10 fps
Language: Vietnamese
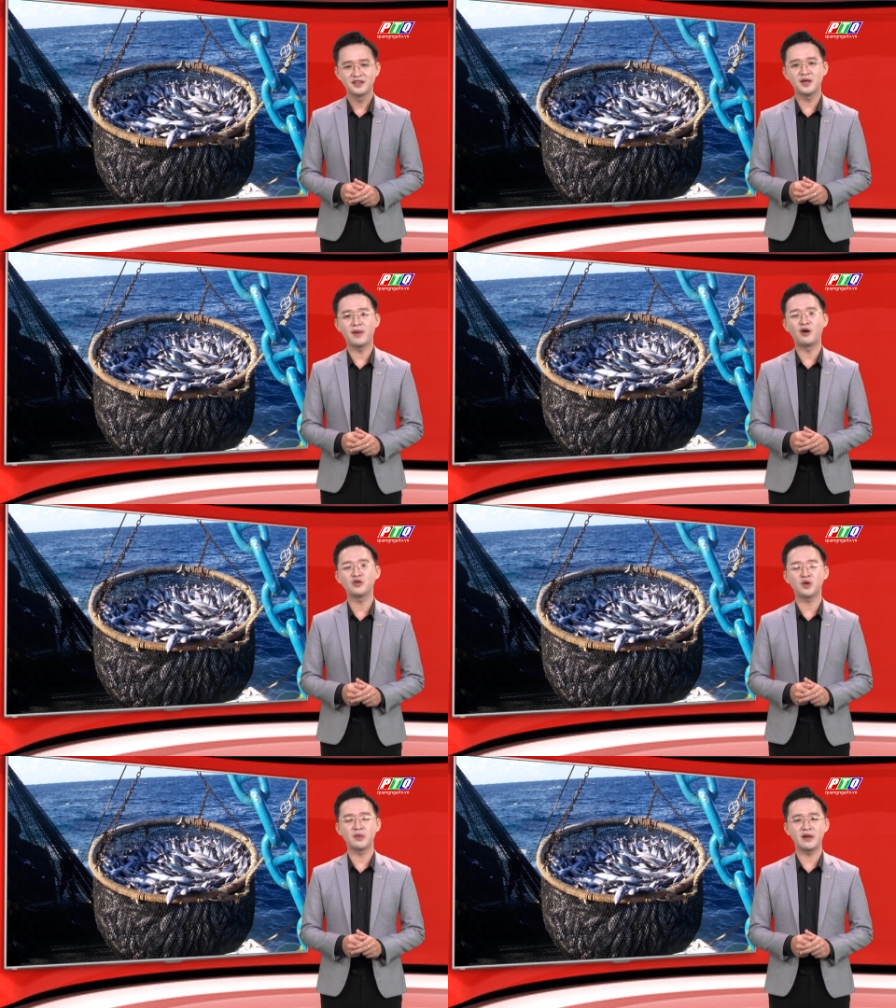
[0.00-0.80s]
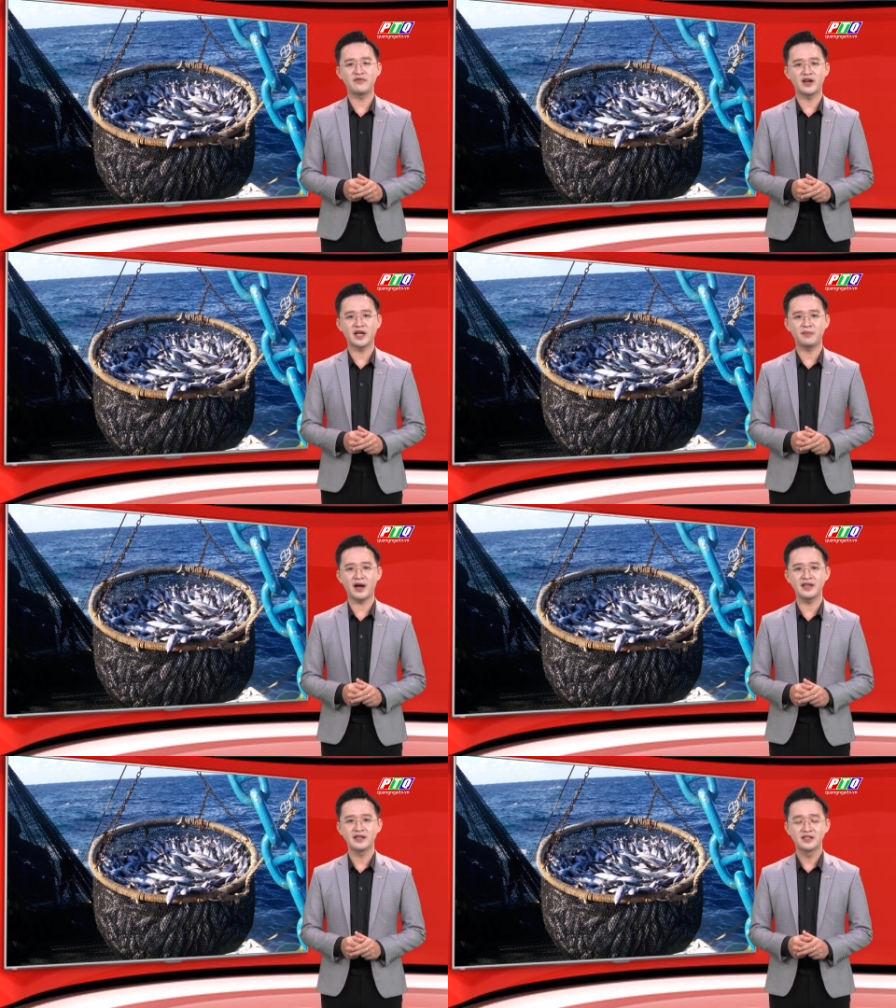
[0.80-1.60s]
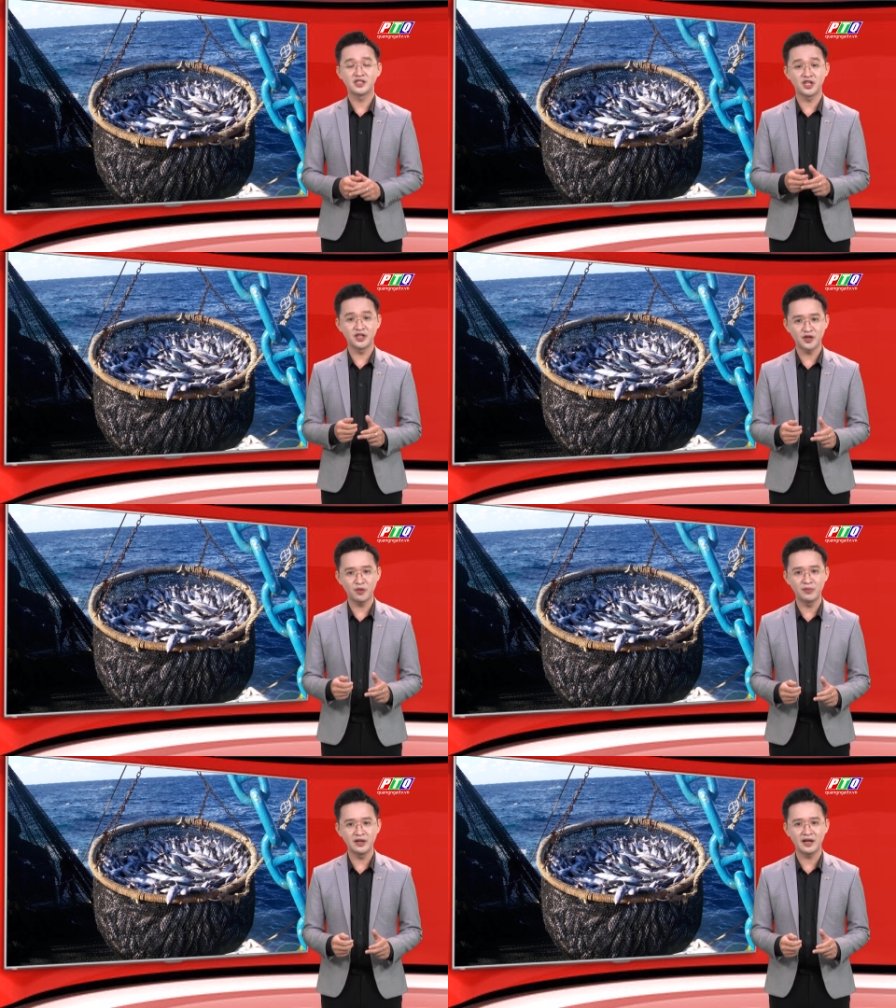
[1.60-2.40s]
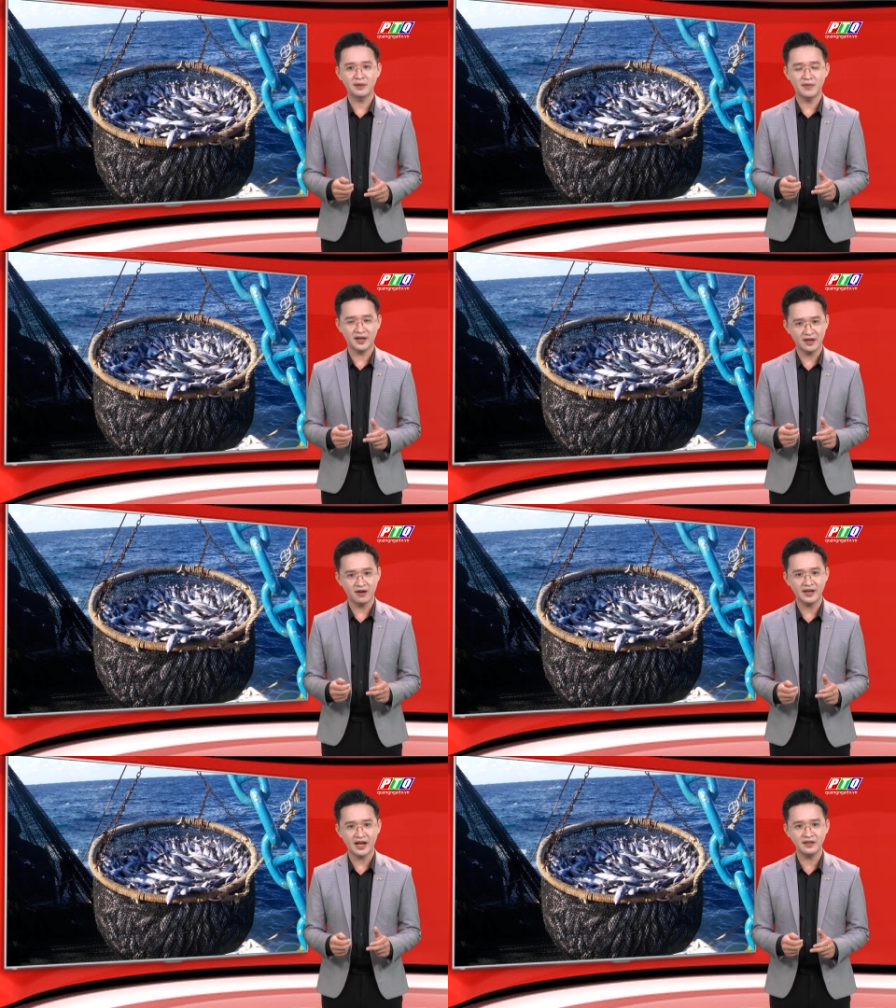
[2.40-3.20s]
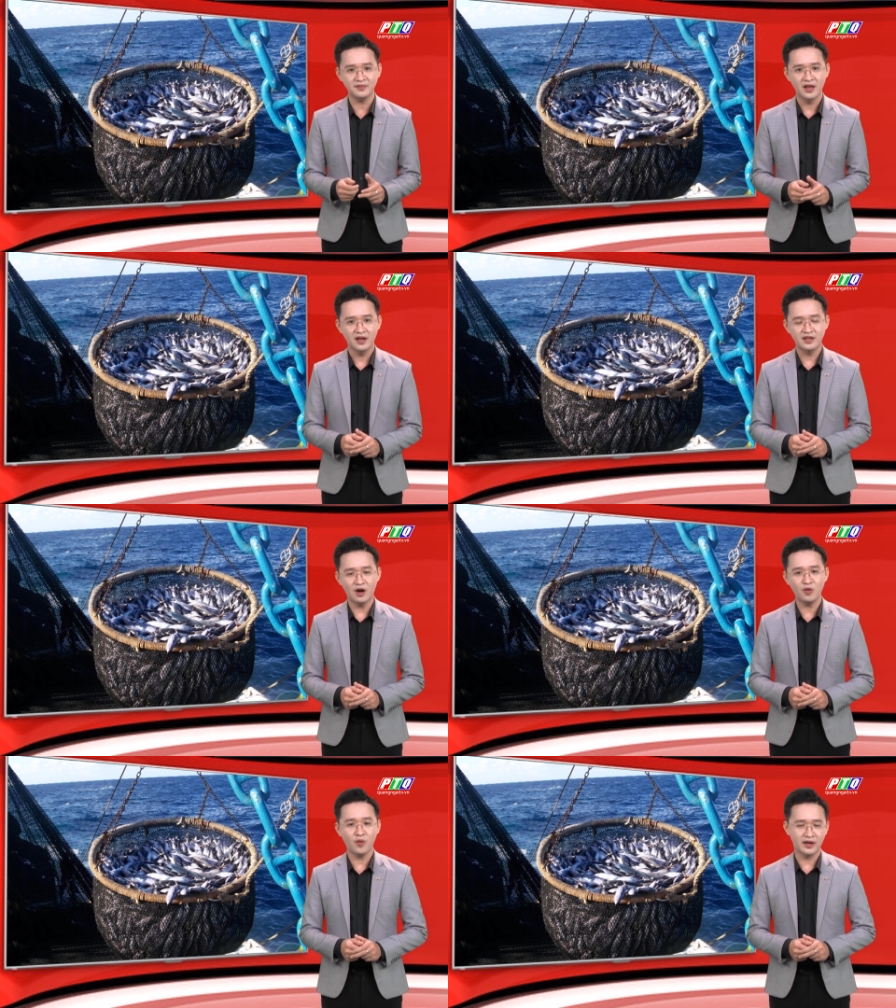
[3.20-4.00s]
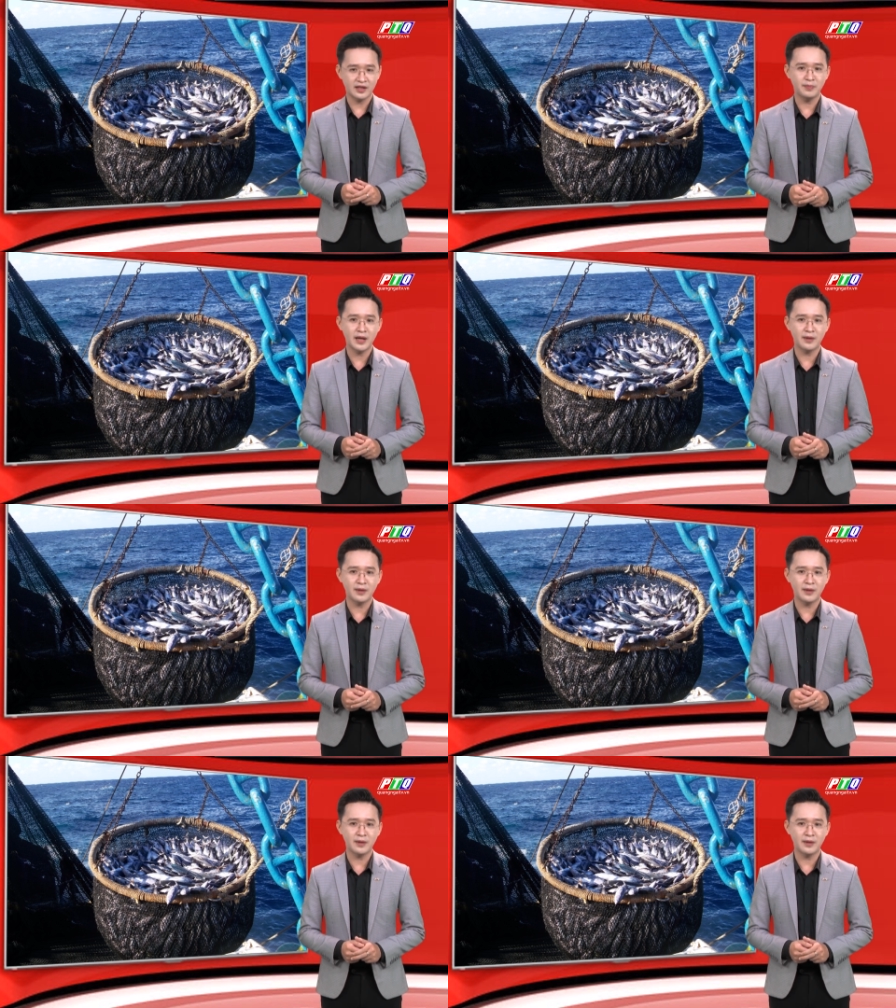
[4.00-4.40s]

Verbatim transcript: Dự báo trong đêm nay và ngày mai, trời không mưa, ban ngày có nắng, gió khoảng cấp